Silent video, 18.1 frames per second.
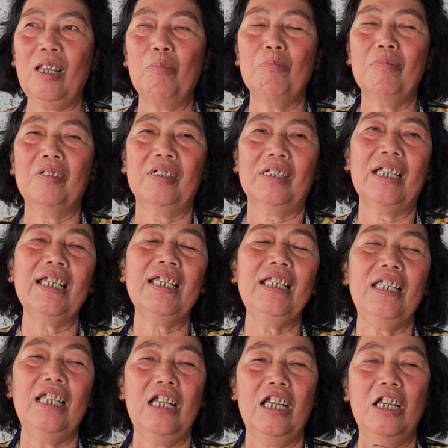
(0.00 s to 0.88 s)
trong
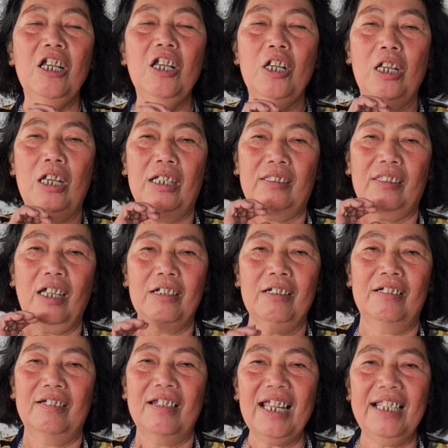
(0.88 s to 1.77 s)
cái à,
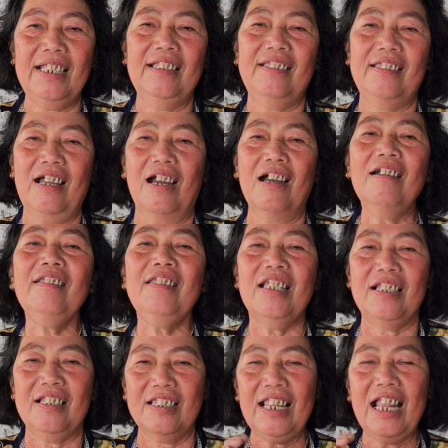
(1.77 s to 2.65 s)
từ đây trở
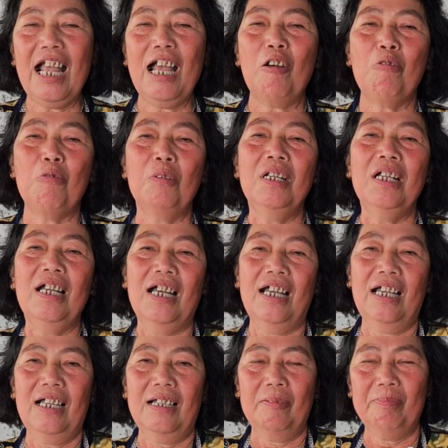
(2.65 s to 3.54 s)
về sau
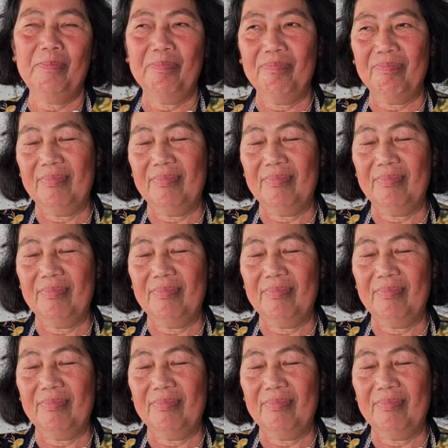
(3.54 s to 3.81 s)
à,